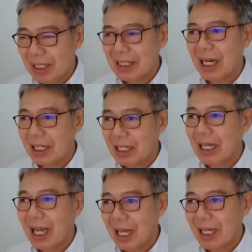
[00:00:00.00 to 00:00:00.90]
ไปในทางนี้
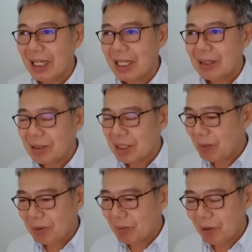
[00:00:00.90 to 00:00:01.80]
แหละถ้าเป็
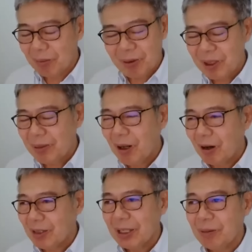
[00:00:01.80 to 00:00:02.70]
นผมผมก็นึกไม่ออก
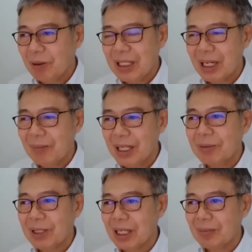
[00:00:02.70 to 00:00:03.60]
ว่าถ้าผมไม่ทำอันนี้ผ
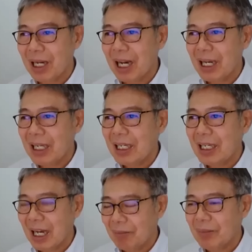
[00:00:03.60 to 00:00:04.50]
มจะทำยังไง
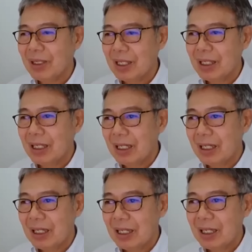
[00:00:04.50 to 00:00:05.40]
ครับ
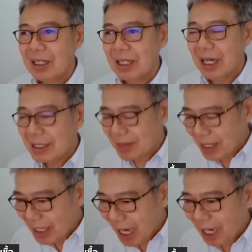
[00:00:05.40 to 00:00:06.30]
แล้วไอ้
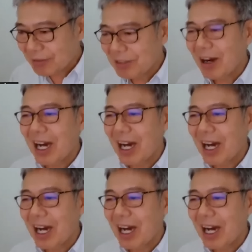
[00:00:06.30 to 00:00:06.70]
second half ที่